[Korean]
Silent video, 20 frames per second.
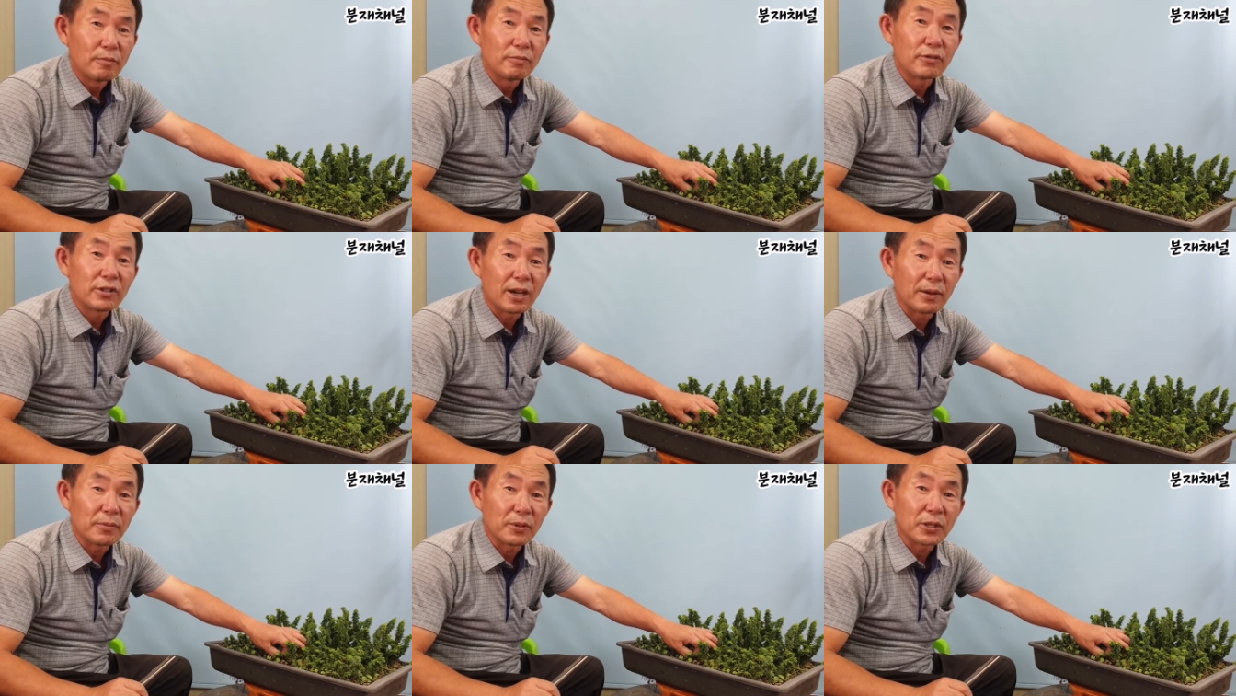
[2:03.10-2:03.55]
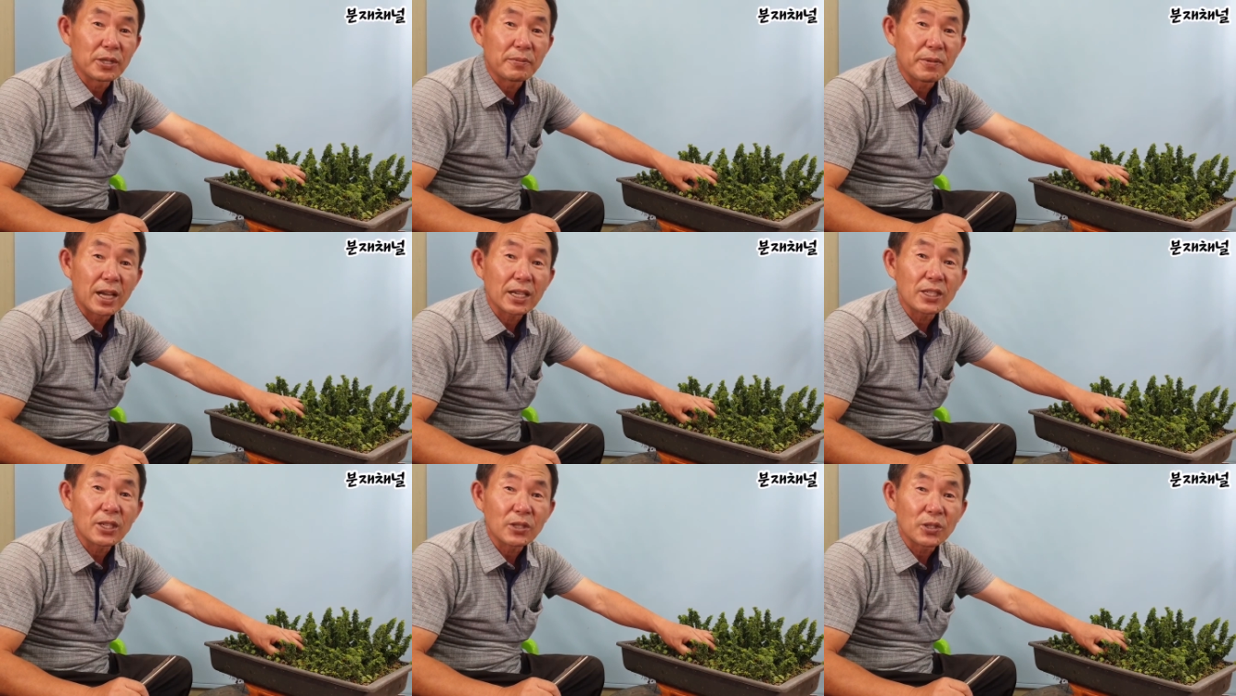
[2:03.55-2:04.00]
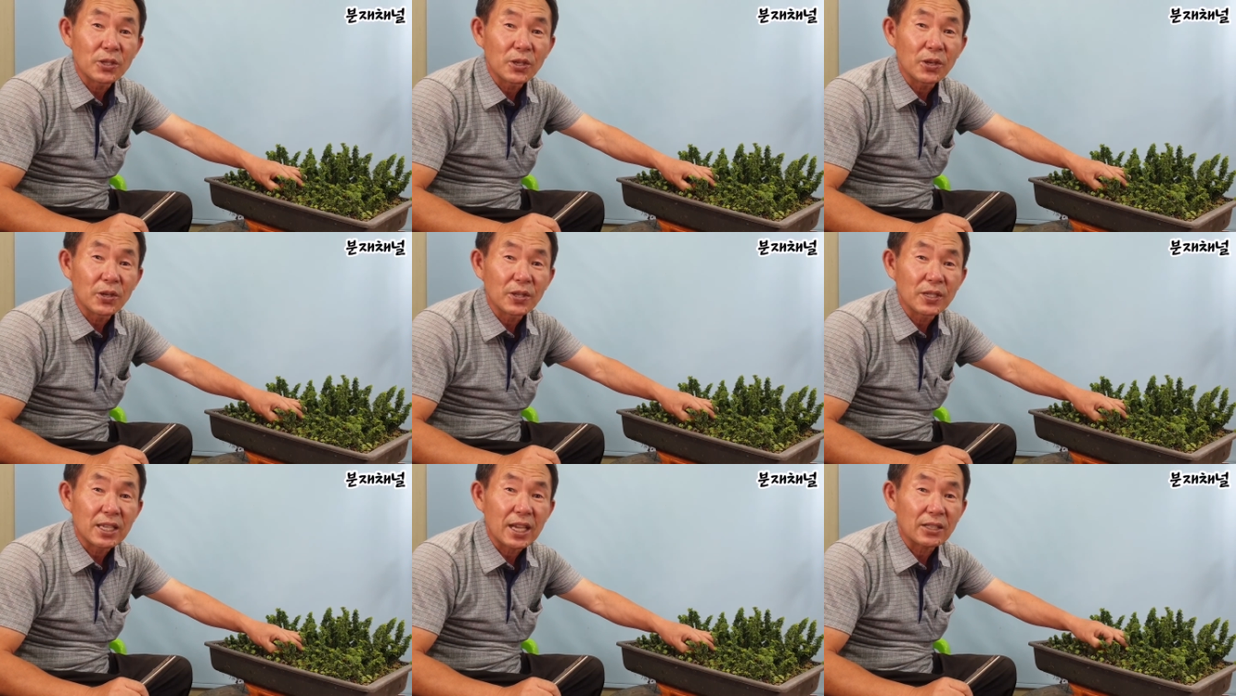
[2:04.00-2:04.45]
부감독님 아셨죠?
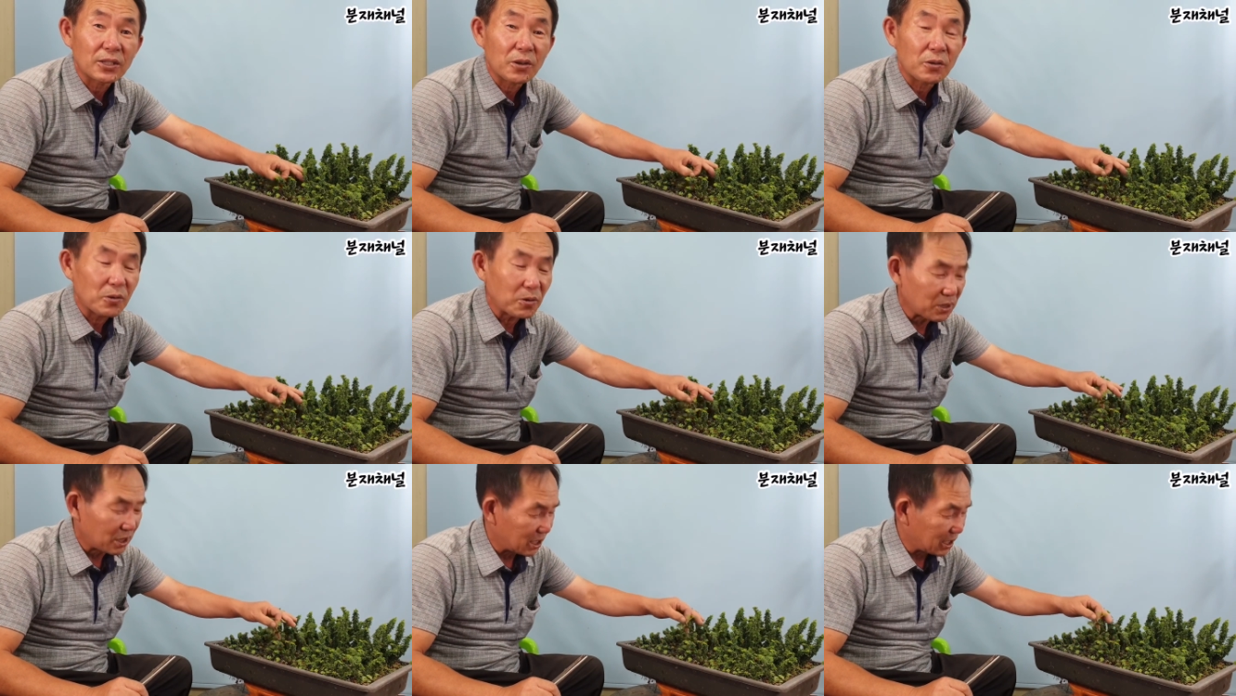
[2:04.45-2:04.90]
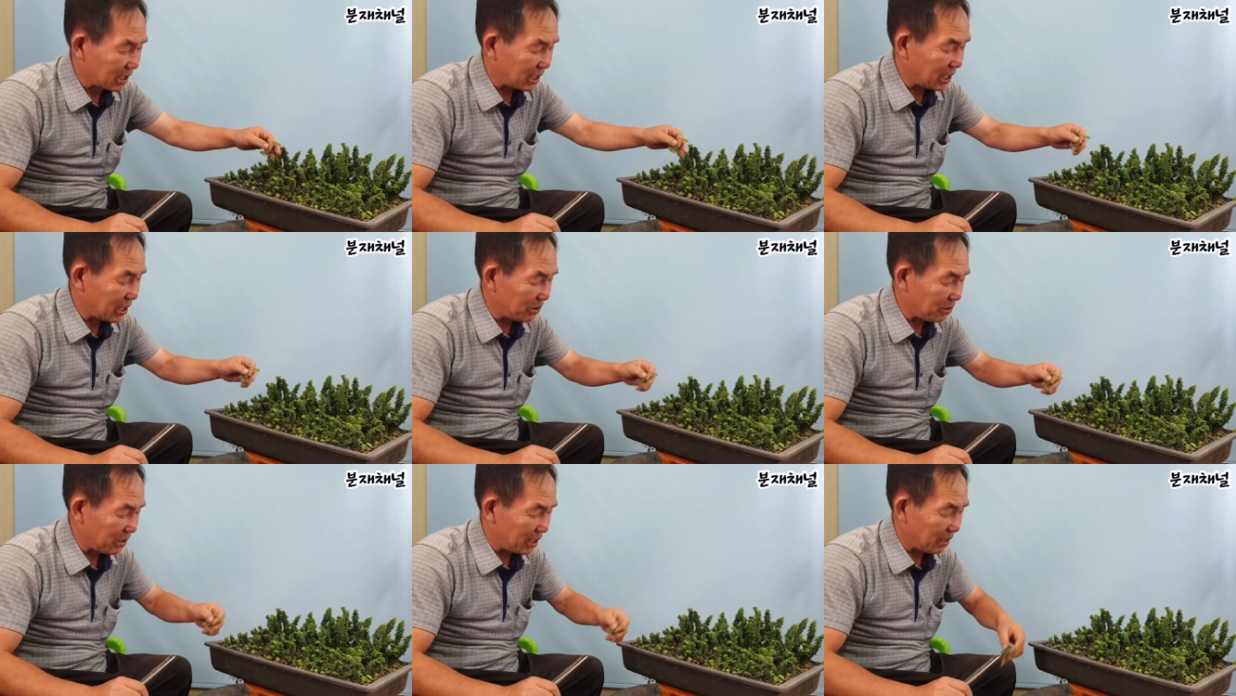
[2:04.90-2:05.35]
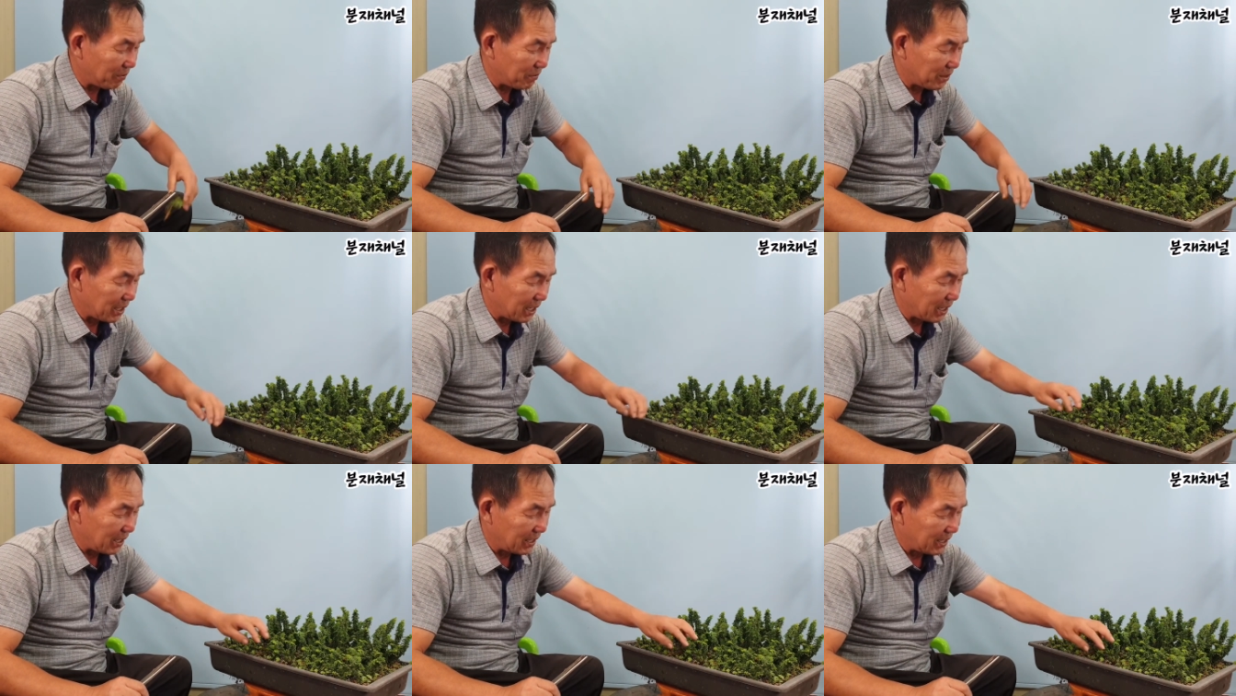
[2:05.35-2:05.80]
약속 꼭 지켜야
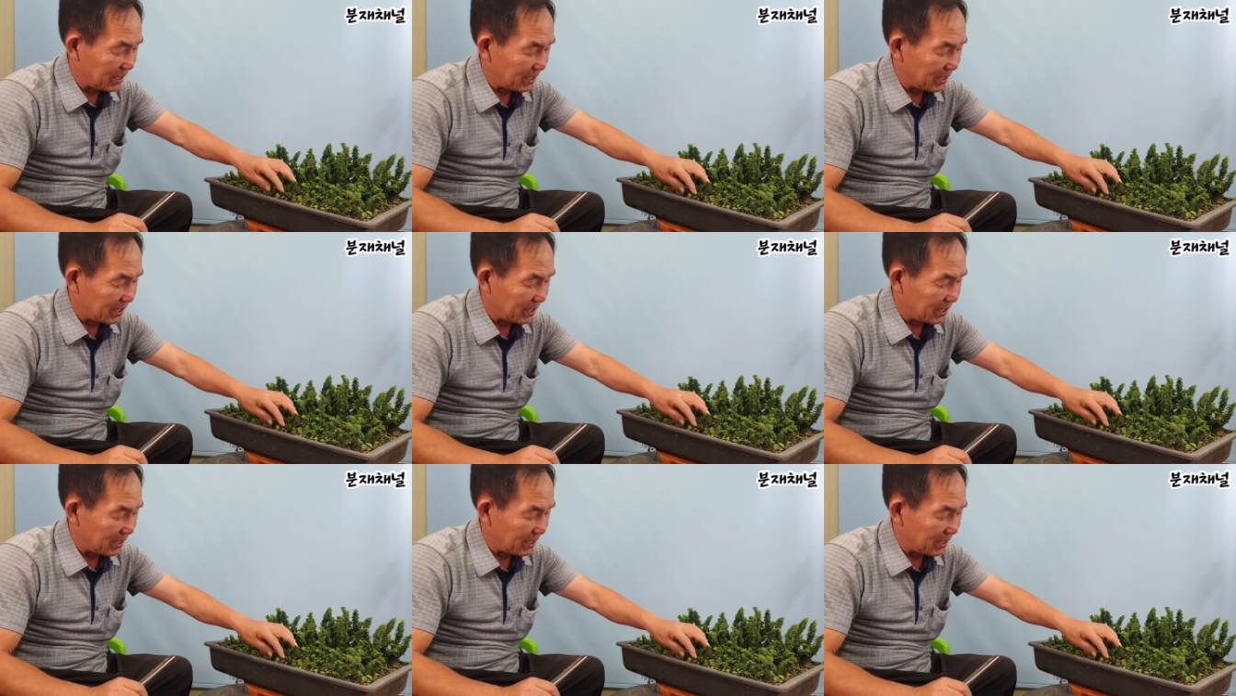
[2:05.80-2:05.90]
된답니다.